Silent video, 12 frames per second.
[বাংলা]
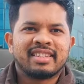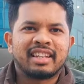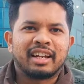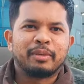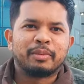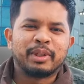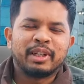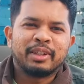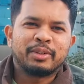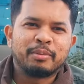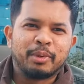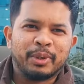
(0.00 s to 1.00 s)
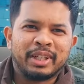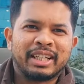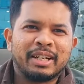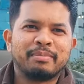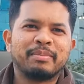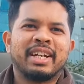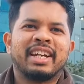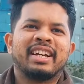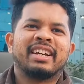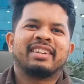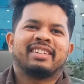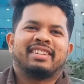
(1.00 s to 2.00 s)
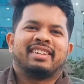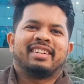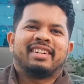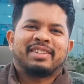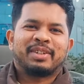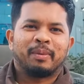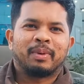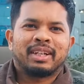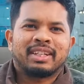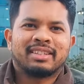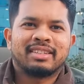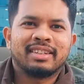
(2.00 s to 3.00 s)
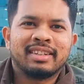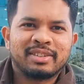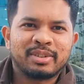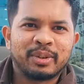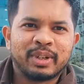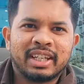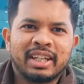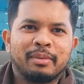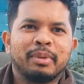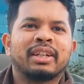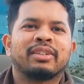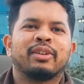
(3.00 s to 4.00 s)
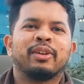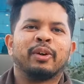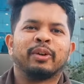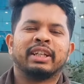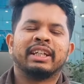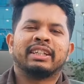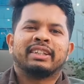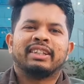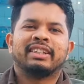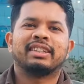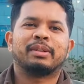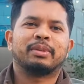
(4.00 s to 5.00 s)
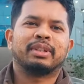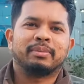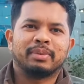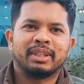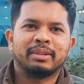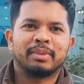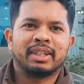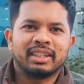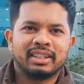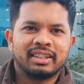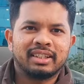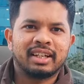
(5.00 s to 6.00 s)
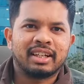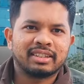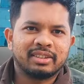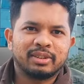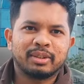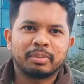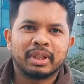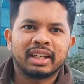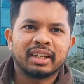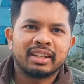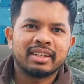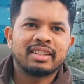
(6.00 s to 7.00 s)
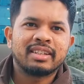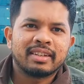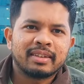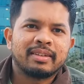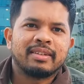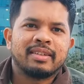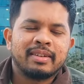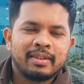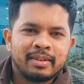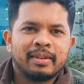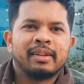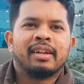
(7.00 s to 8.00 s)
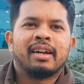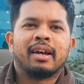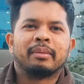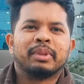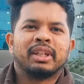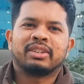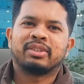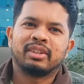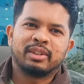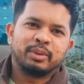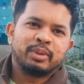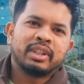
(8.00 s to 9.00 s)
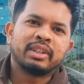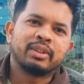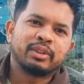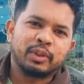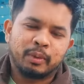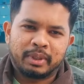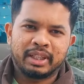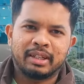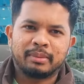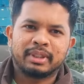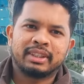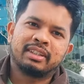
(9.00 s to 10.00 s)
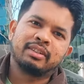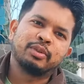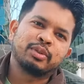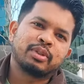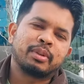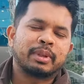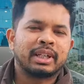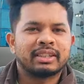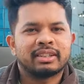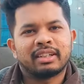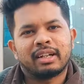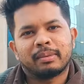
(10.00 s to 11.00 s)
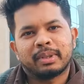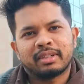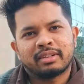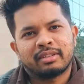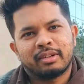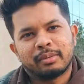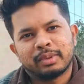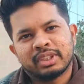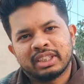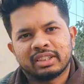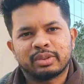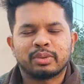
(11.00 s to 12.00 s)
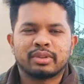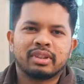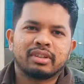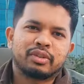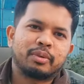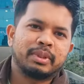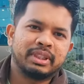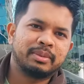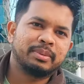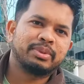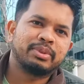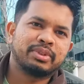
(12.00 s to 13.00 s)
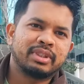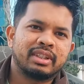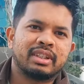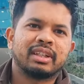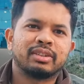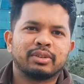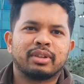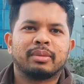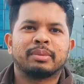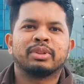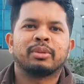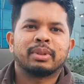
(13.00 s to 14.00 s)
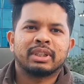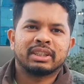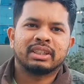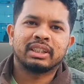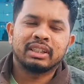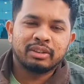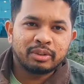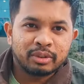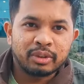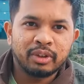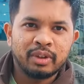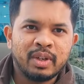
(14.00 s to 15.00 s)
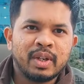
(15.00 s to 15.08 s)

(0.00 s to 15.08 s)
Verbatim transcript: সালামু আলাইকুম ওয়েলকাম ব্যাক সবার কাছে সরি আমি আসলে অনেক দিন যাবৎ আপনাদের মাঝে হাজির হতে পারি নাই আমি আসলে দুঃখিত সবাই আমাকে খোঁজখবর রাখছেন আমার খবর জিজ্ঞেস করছেন সবাই চেঞ্জ করছেন তার জন্য আমি সবার কাছে কৃতজ্ঞ